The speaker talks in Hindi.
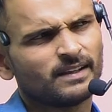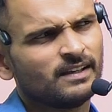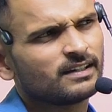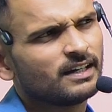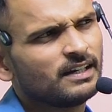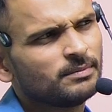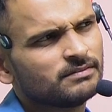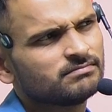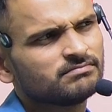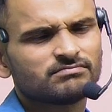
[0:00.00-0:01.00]
करीबन
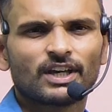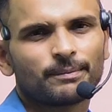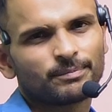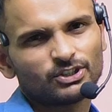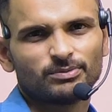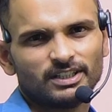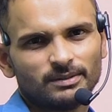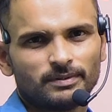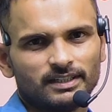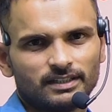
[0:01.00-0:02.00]
चार पाँच महीने
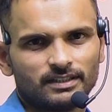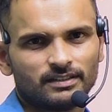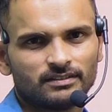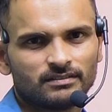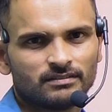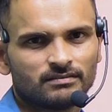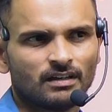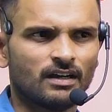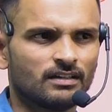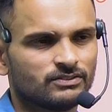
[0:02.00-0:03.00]
पहले की
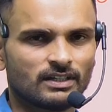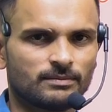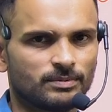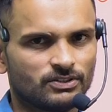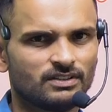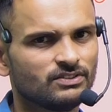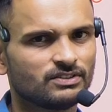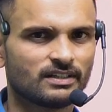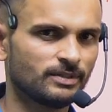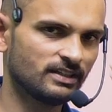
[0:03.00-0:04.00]
हाँ चार पाँच तीन
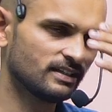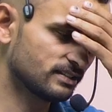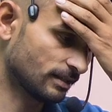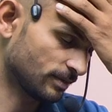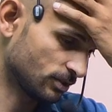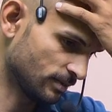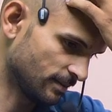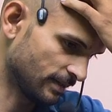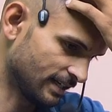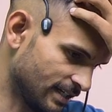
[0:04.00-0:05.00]
चार महीने या चार पाँच महीने
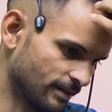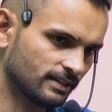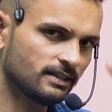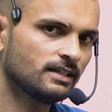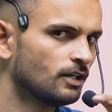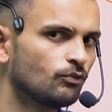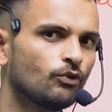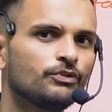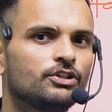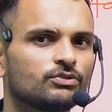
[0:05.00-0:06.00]
पहले की बात है वो
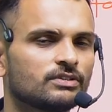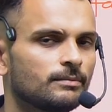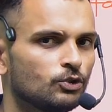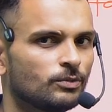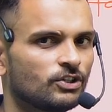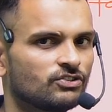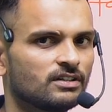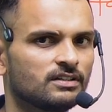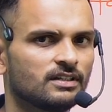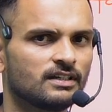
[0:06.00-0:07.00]
वीडियोस आप न्यूमरेशन
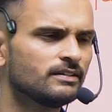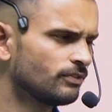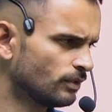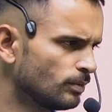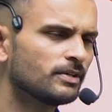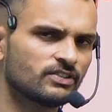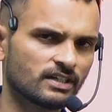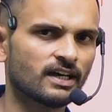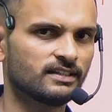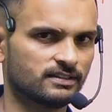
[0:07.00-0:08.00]
के देख ली फिर भी मैं
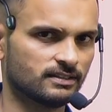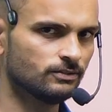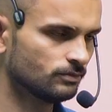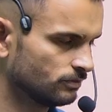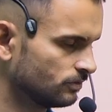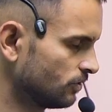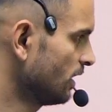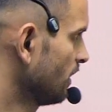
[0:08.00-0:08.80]
सिखा देता हूँ ठीक